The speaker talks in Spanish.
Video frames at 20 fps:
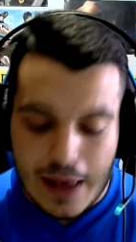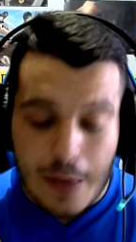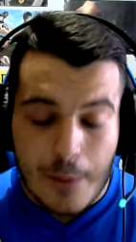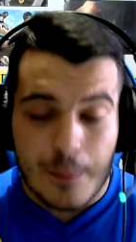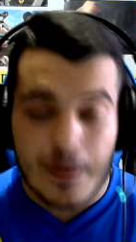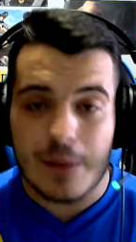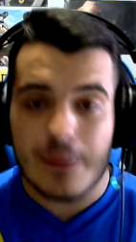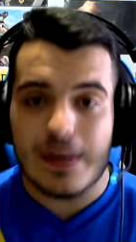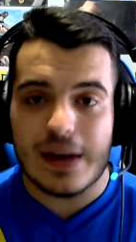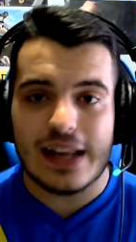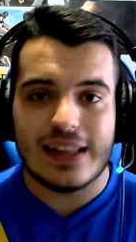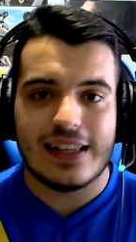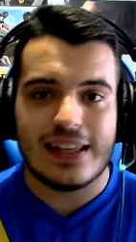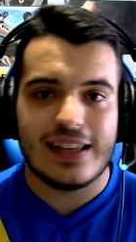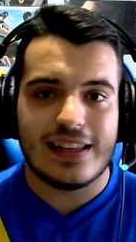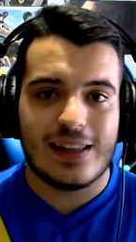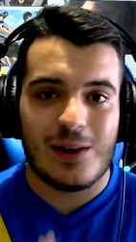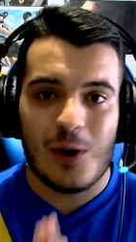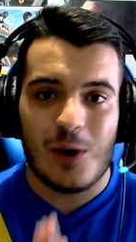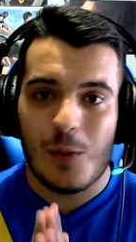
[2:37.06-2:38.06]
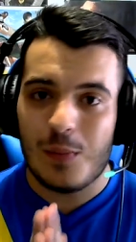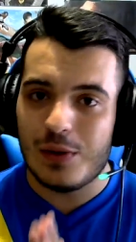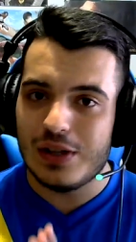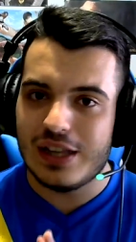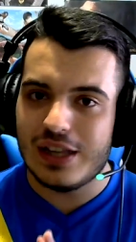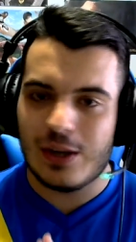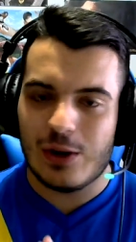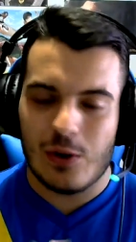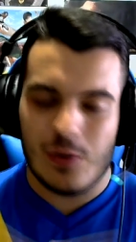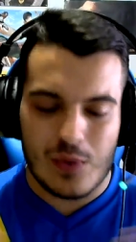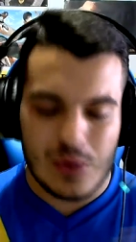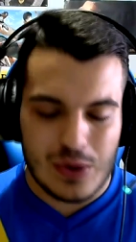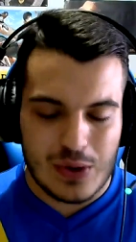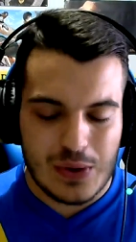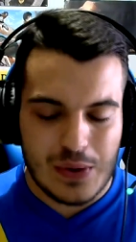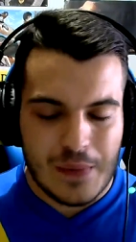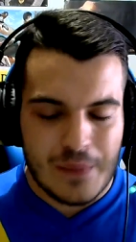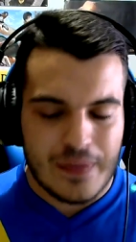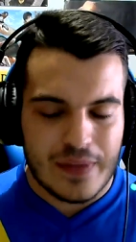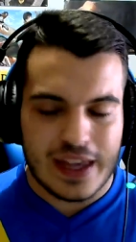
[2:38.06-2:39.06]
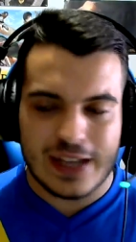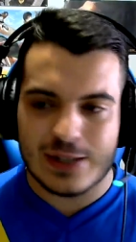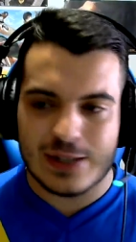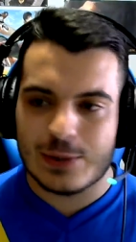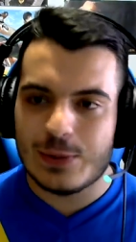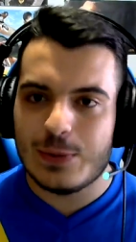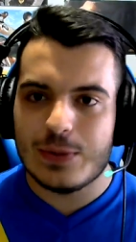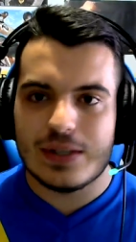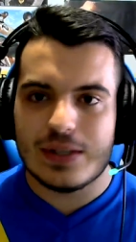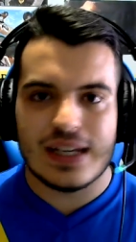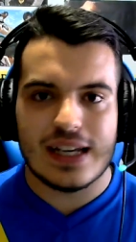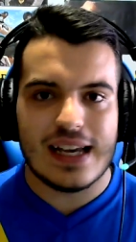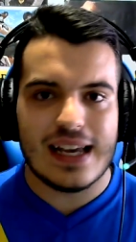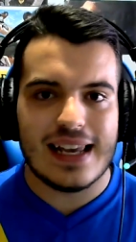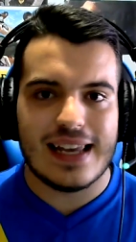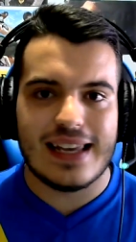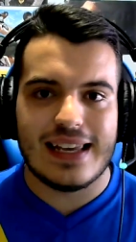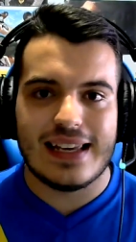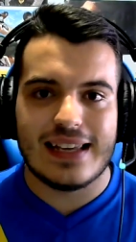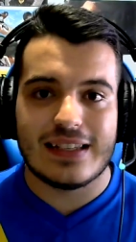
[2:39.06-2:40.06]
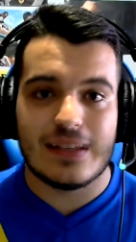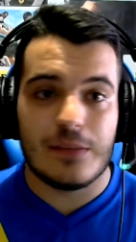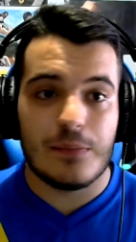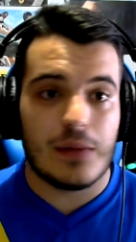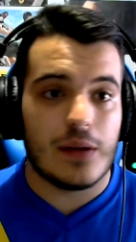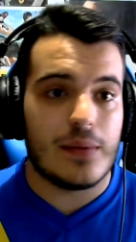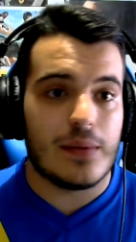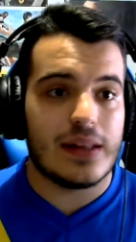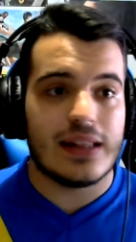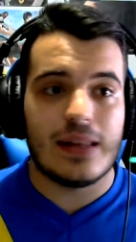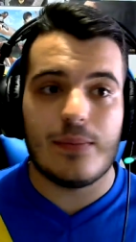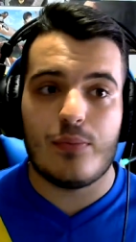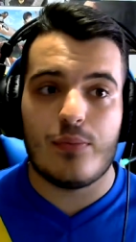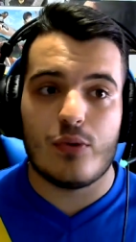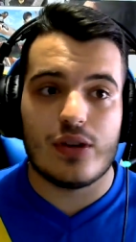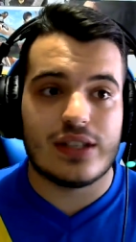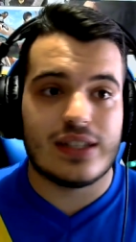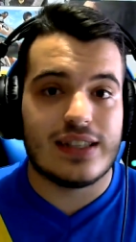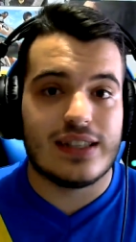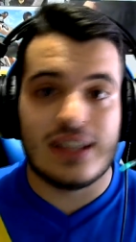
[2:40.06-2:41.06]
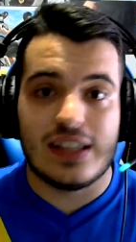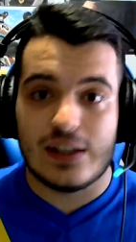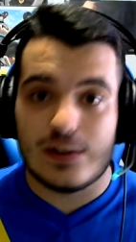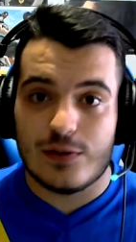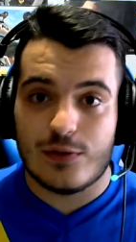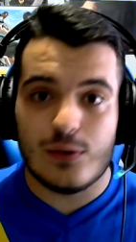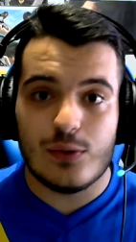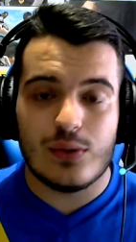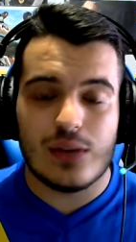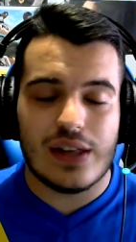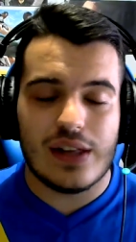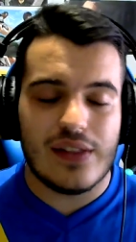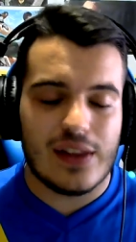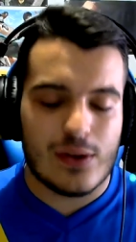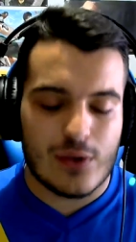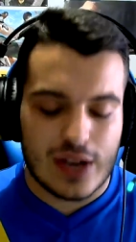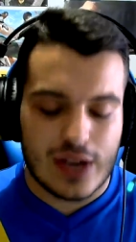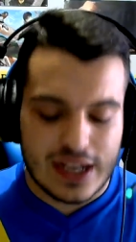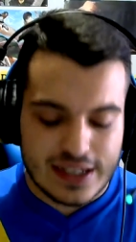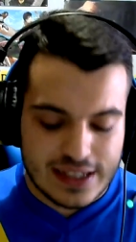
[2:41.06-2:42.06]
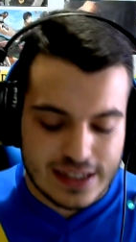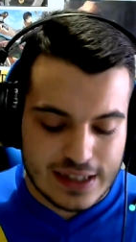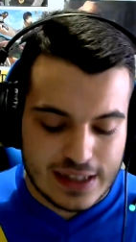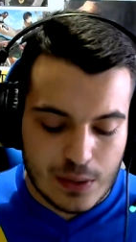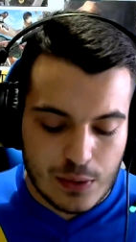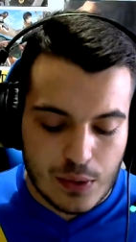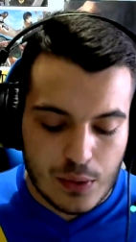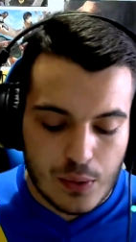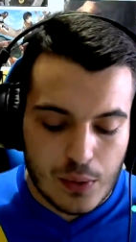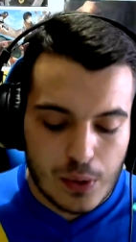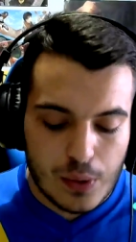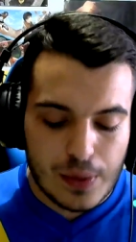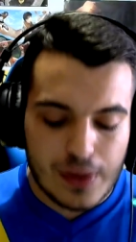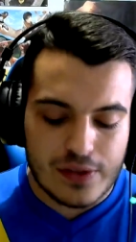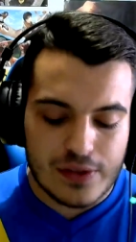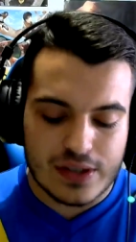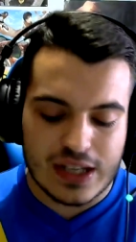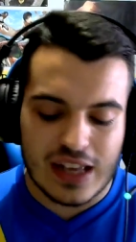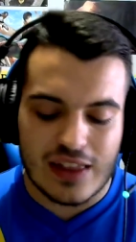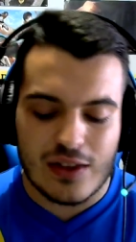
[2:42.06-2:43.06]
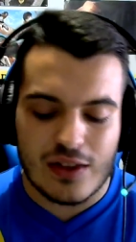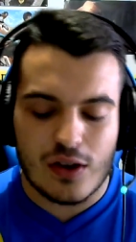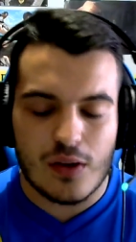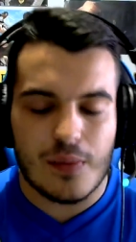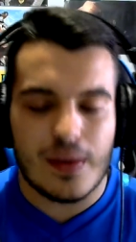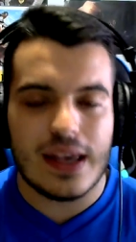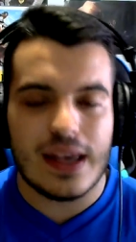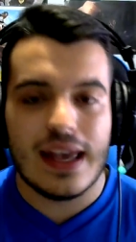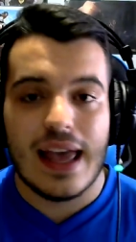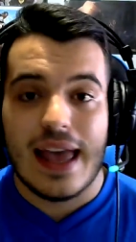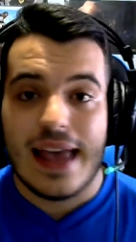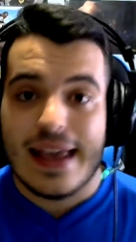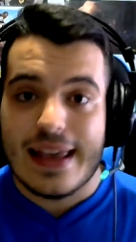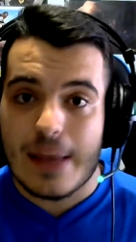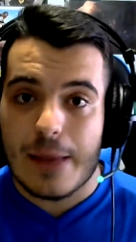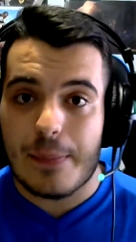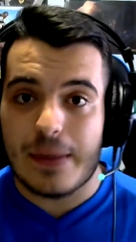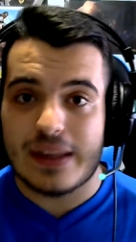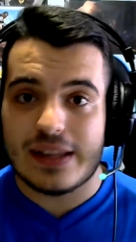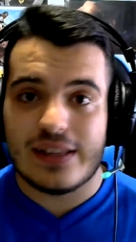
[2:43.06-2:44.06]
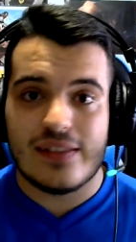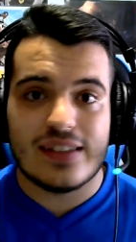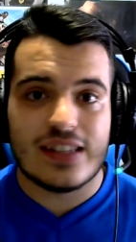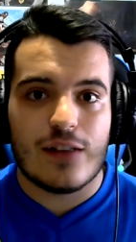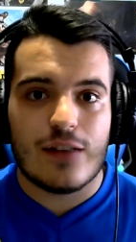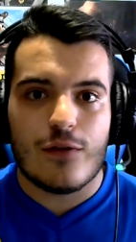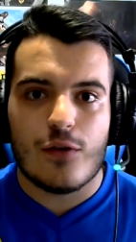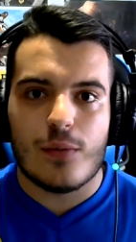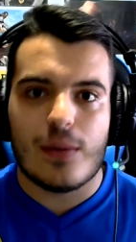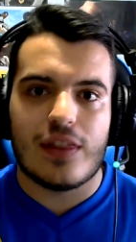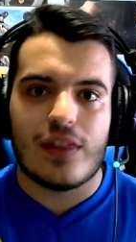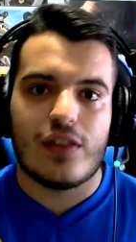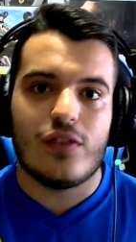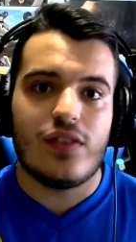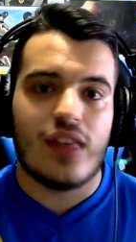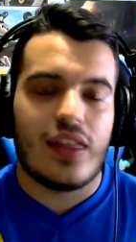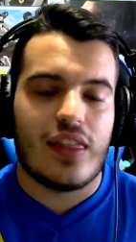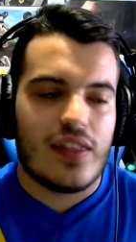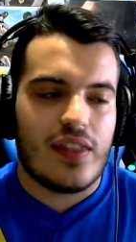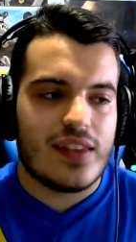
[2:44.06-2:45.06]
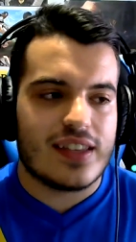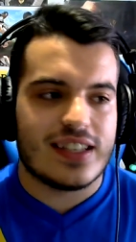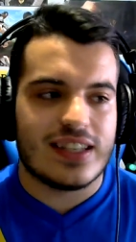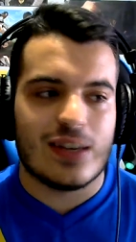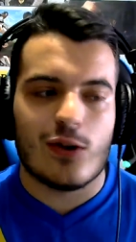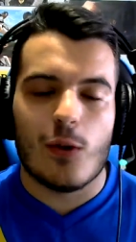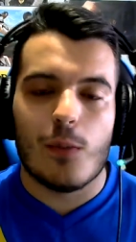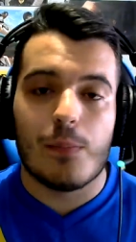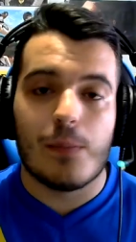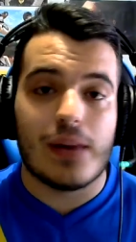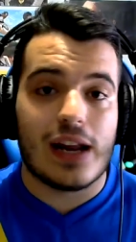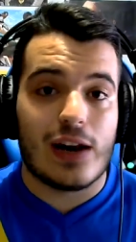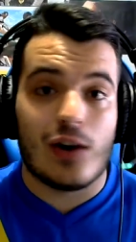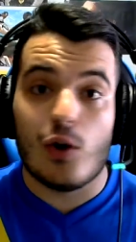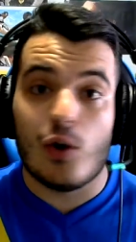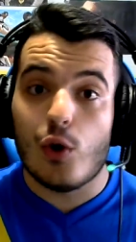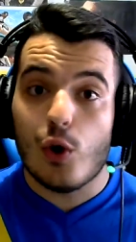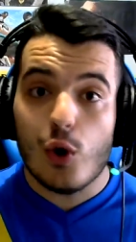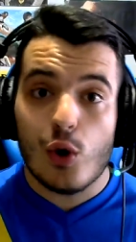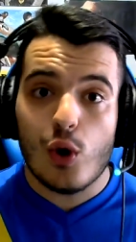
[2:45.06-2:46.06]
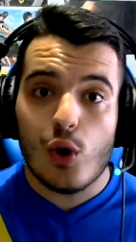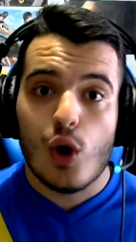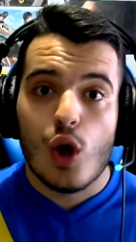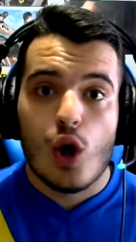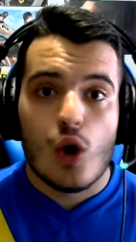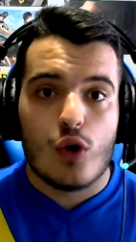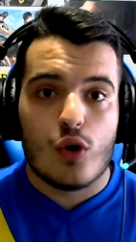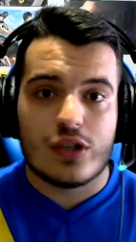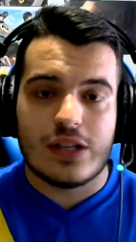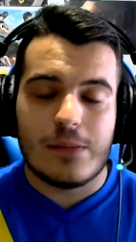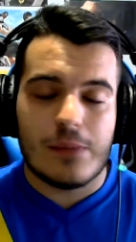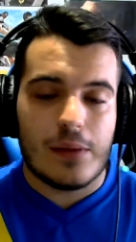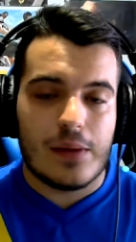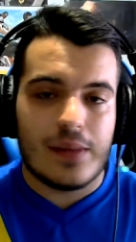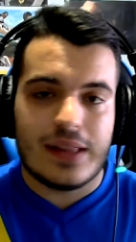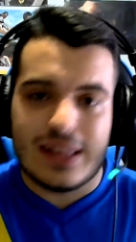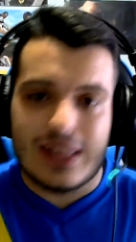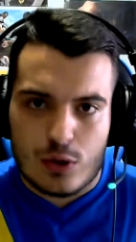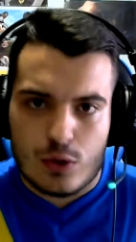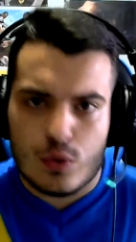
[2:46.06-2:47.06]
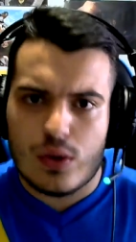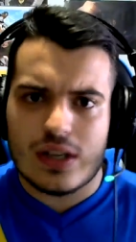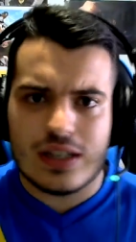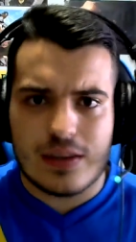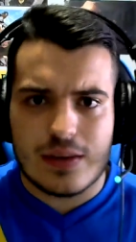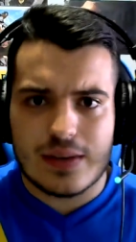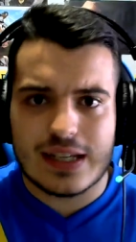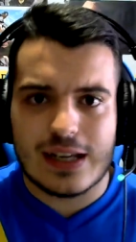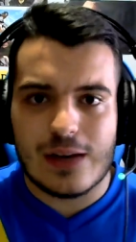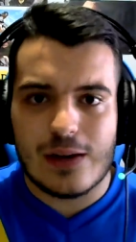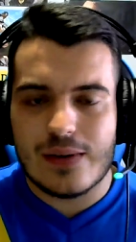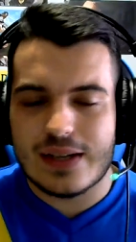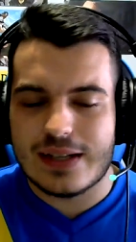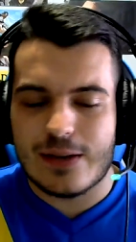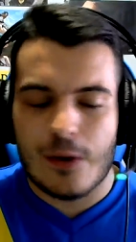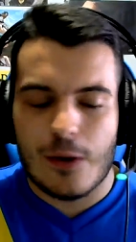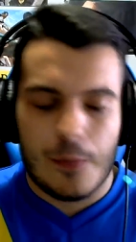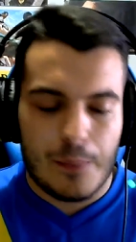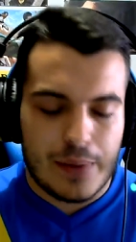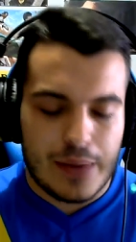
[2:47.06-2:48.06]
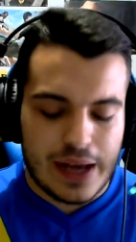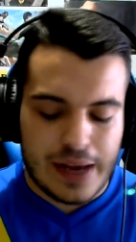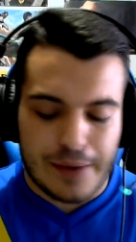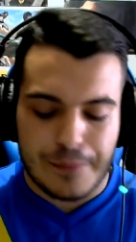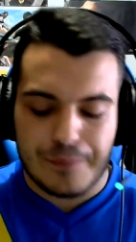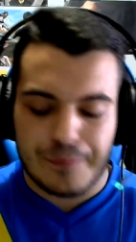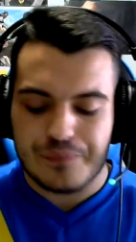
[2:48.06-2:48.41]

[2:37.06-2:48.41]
prepara ya te digo, ponte cómodo, escucha y simplemente pues disfruta de lo que es este w 19 y a partir de esta información decides si comprarlo o no o simplemente tú ya sabes que lo vas a comprar